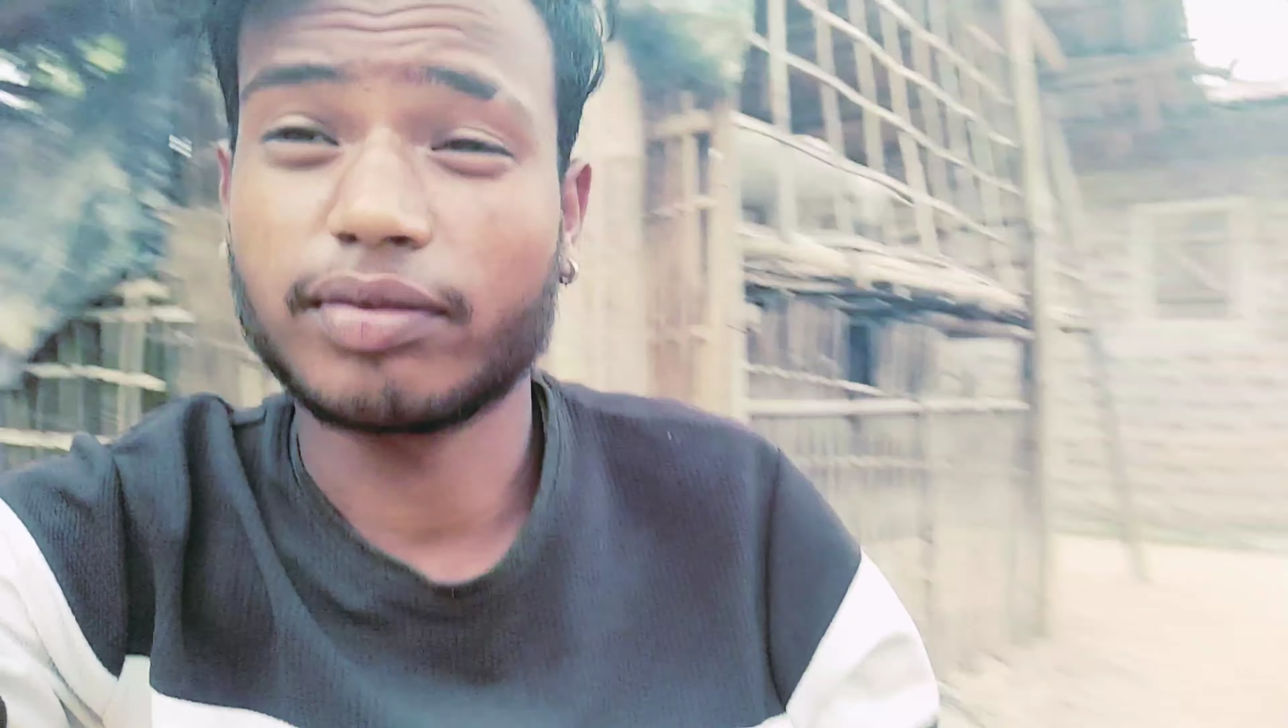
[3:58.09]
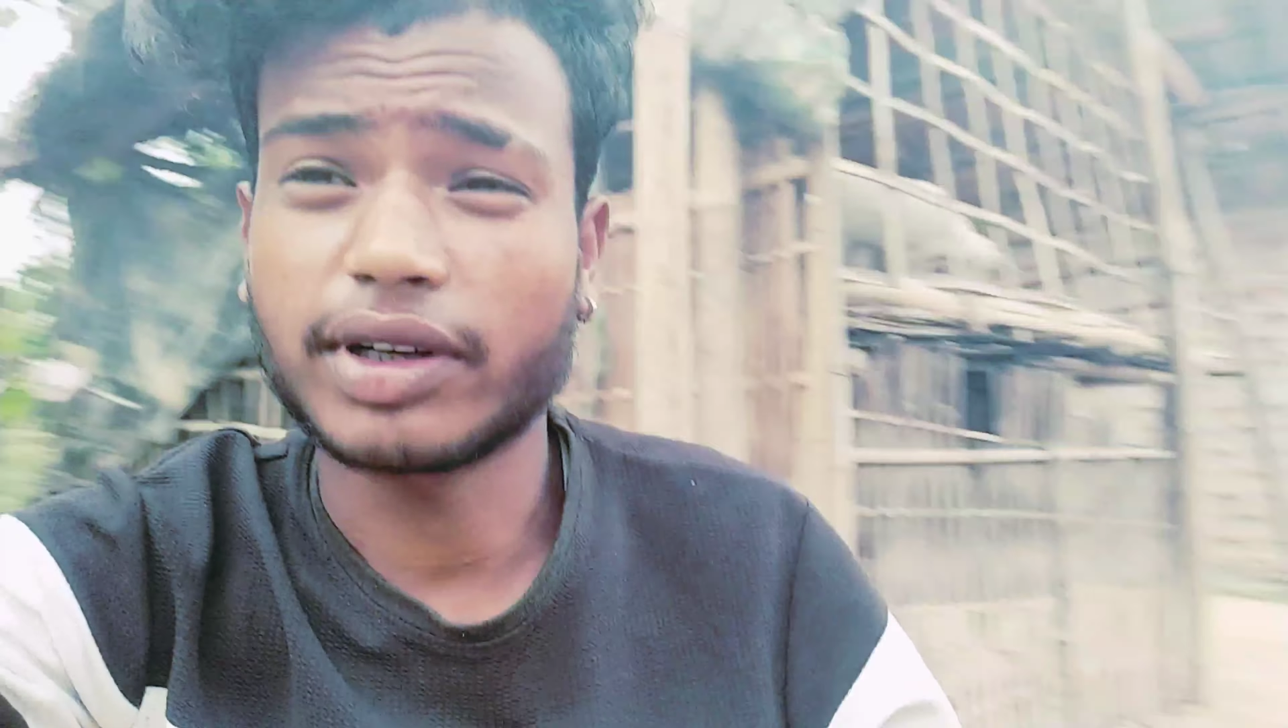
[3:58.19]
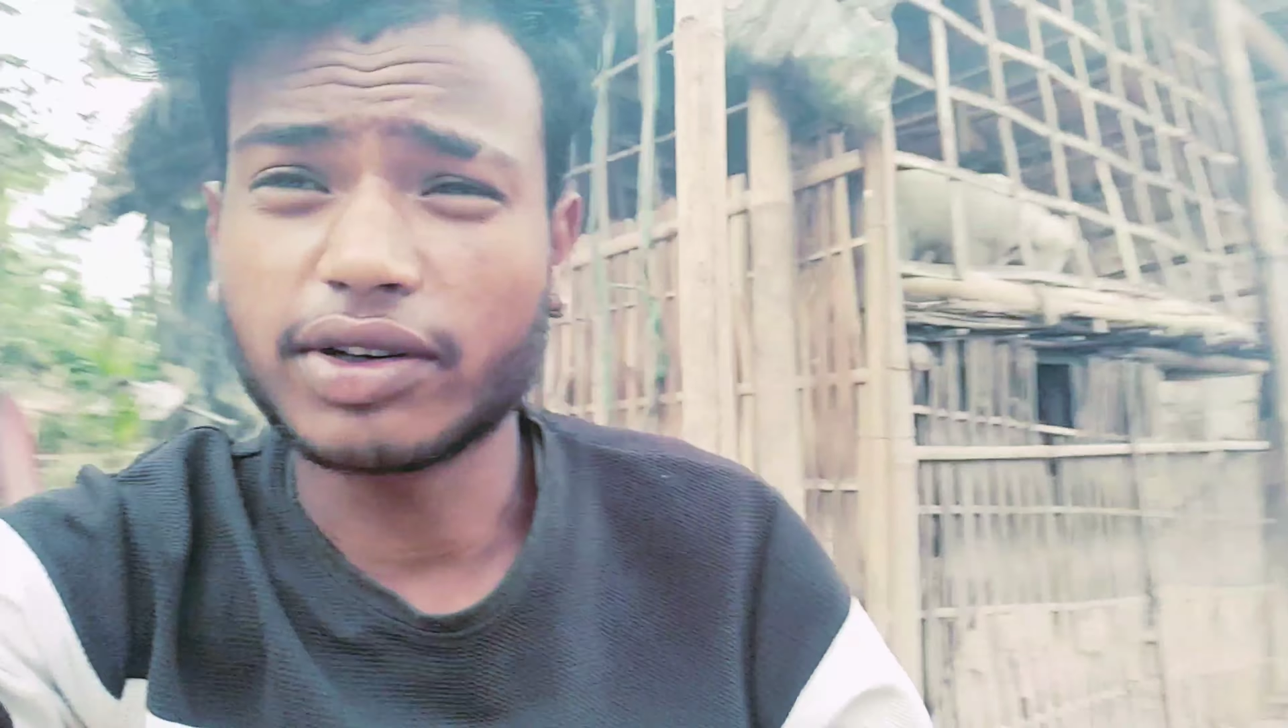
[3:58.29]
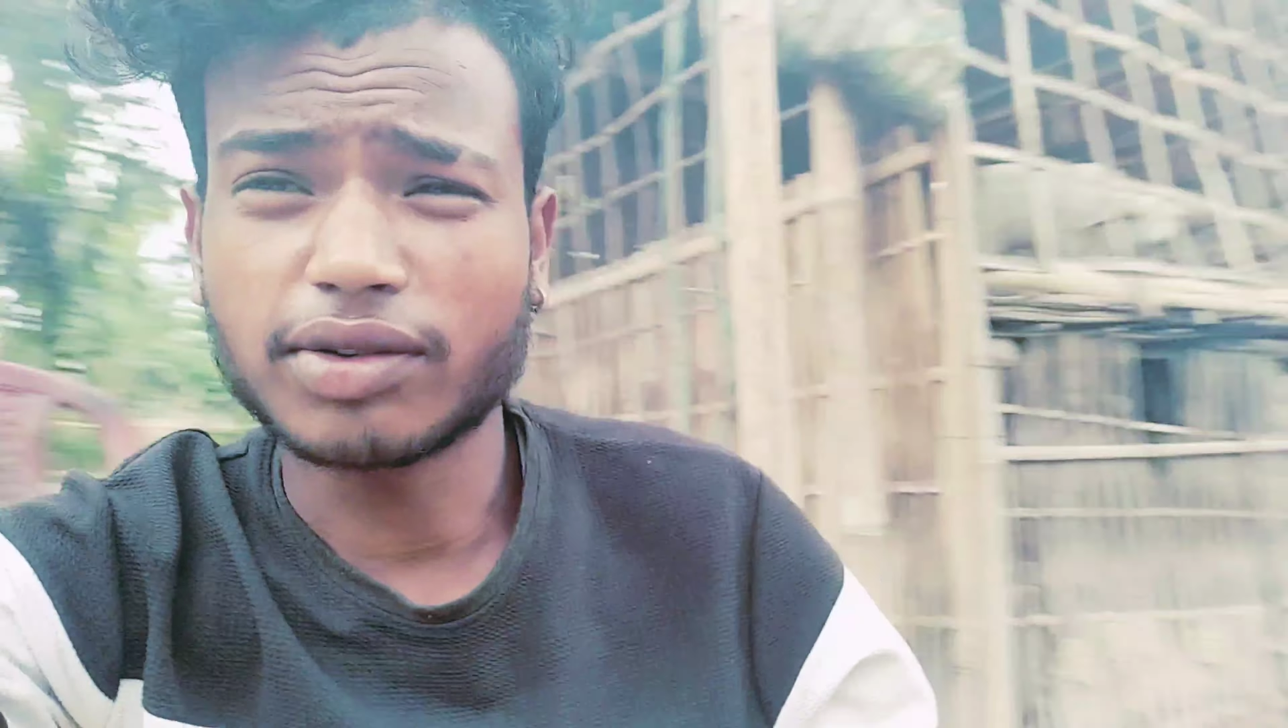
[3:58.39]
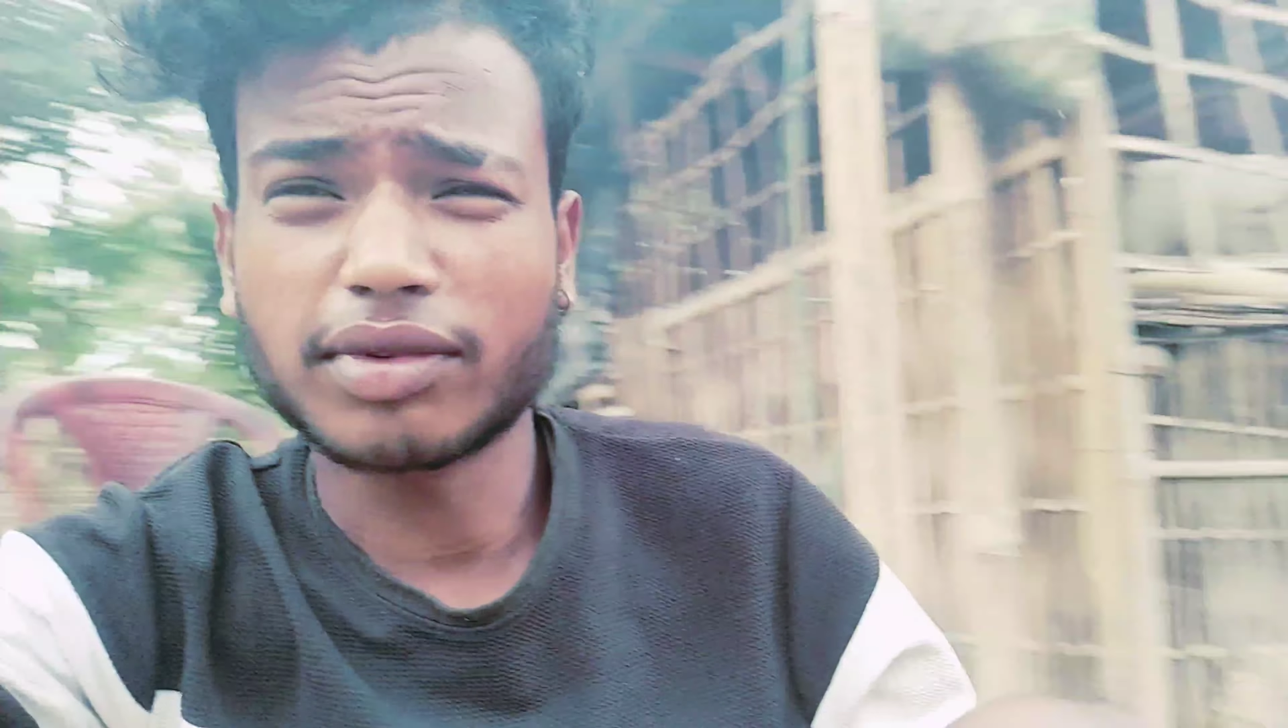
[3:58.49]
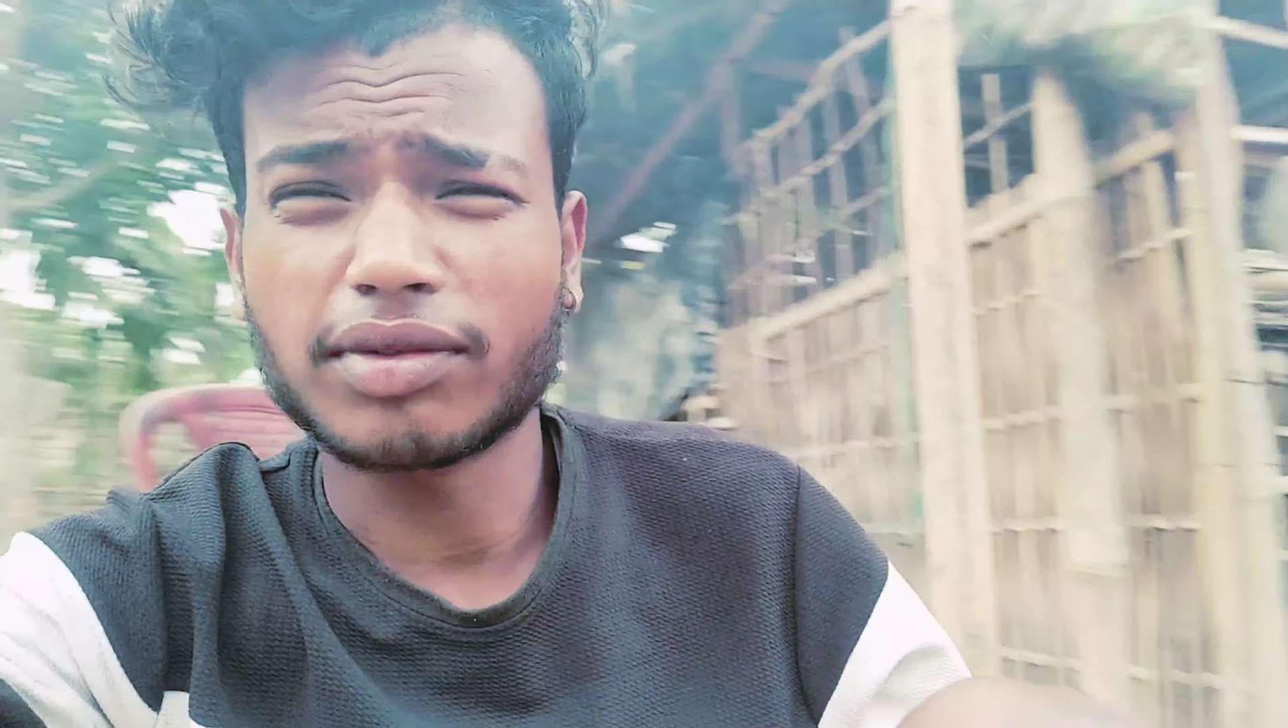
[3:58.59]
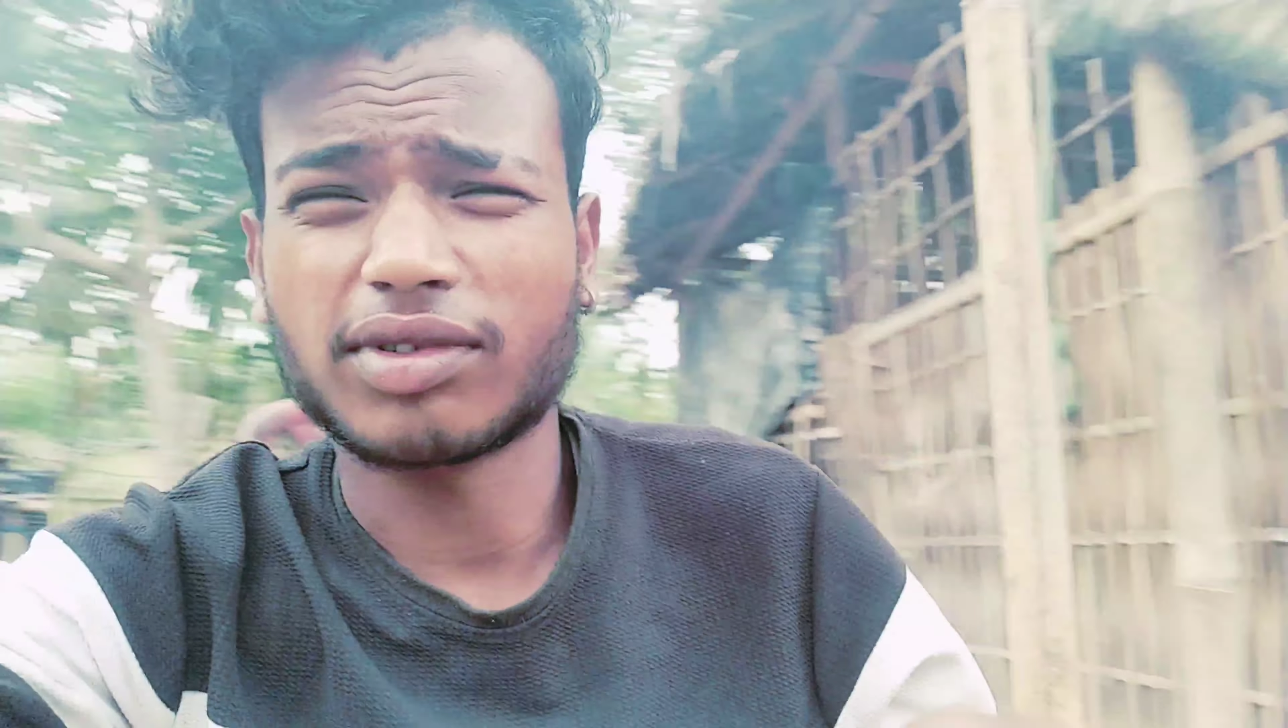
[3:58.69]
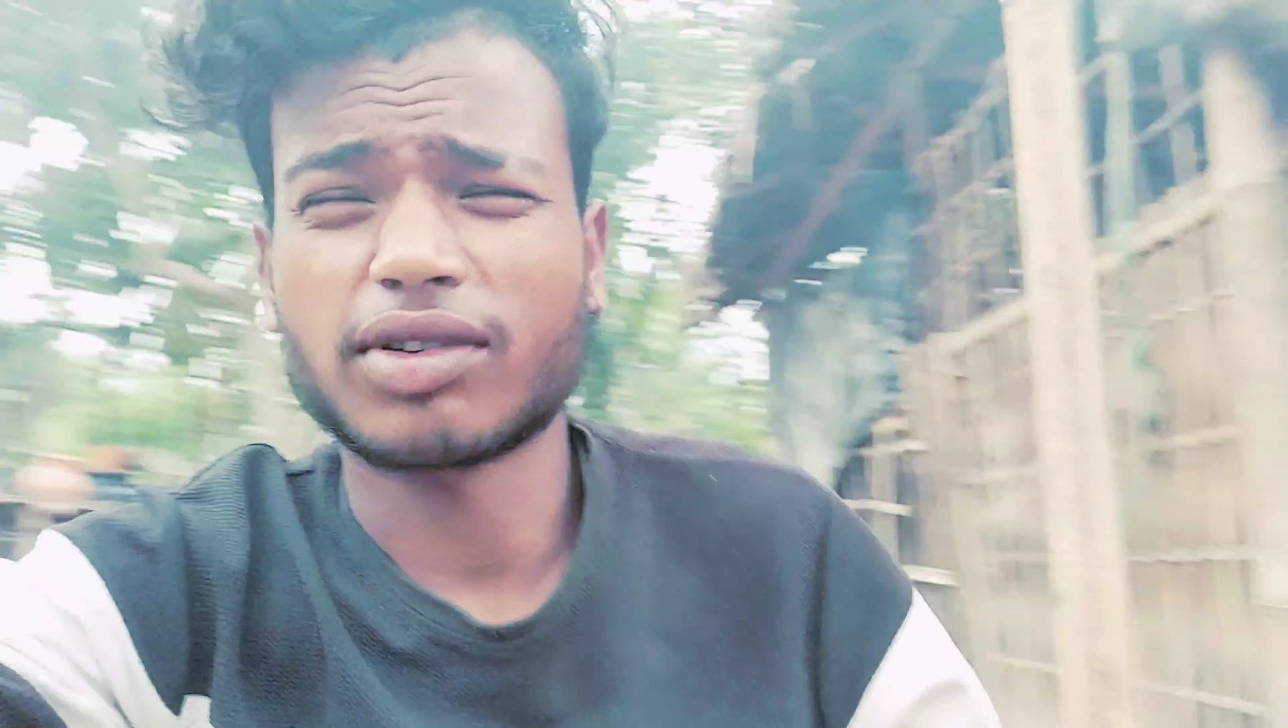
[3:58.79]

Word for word: वीडियो में